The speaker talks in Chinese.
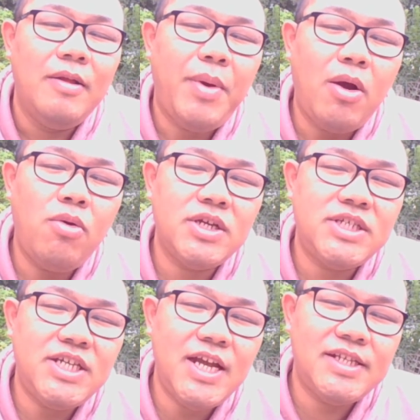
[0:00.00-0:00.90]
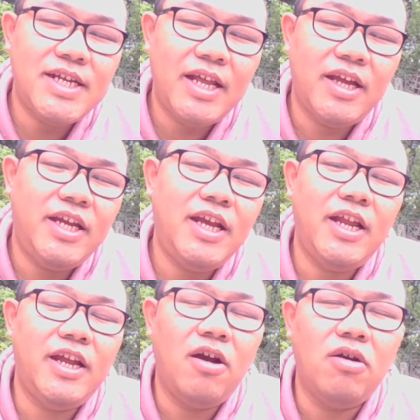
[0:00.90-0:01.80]
包括现在的一
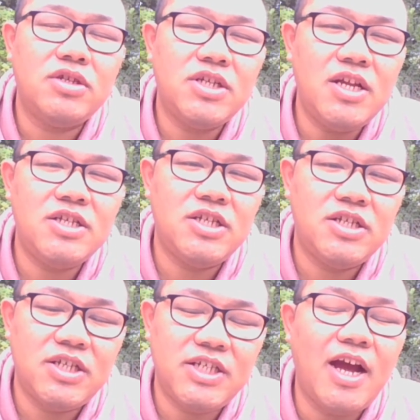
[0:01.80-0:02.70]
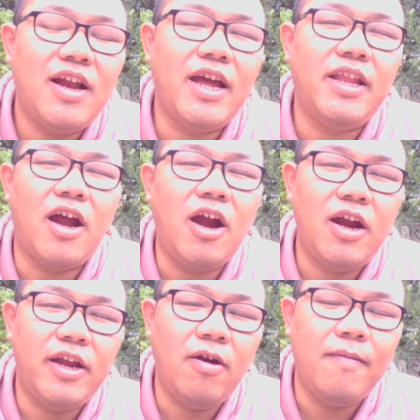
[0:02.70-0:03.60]
零后，甚至是将来的二
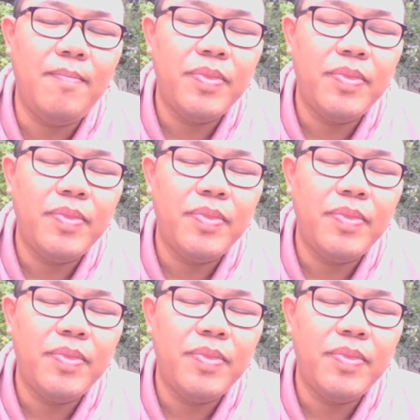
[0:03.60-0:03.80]
零后。